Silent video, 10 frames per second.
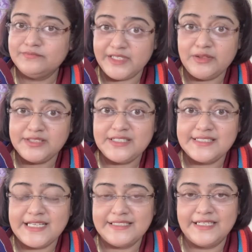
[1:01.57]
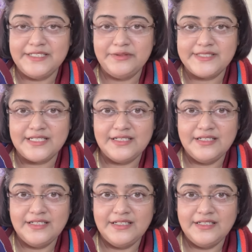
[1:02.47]
দেখলো যে তার স্যার দাঁড়িয়ে রয়েছে
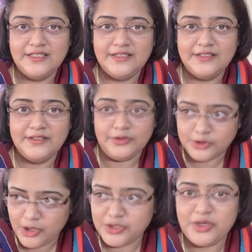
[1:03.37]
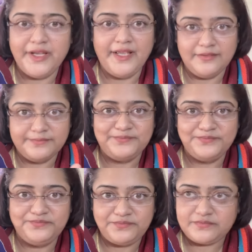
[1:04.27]
তো সঙ্গে সঙ্গে
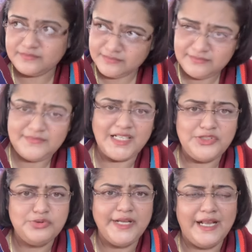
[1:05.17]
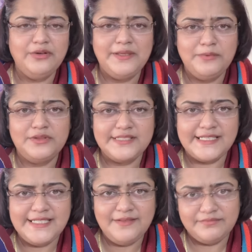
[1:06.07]
ছুটে গেল কি বলতে
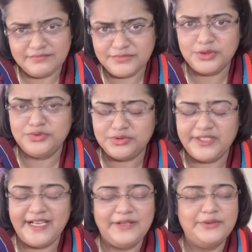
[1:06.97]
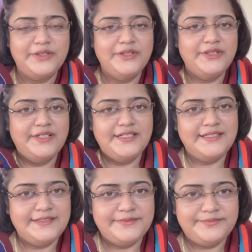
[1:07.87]
চাইছে শুনতে গেল
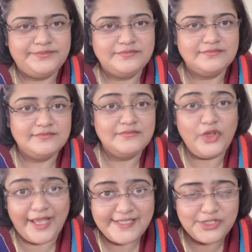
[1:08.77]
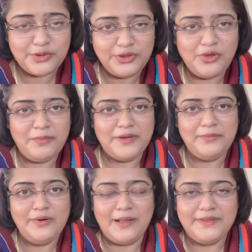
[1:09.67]
তো এই যে ছোট্ট গল্পটা
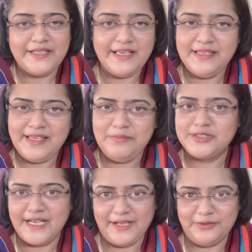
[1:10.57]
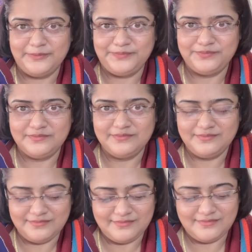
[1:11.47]
বললাম তাকে কি বোঝা গেল
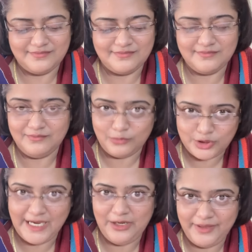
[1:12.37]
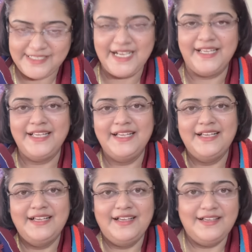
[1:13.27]
বোঝা গেল এটাই
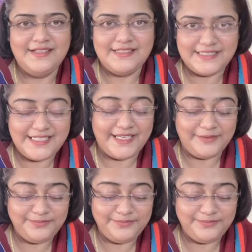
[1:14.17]
যে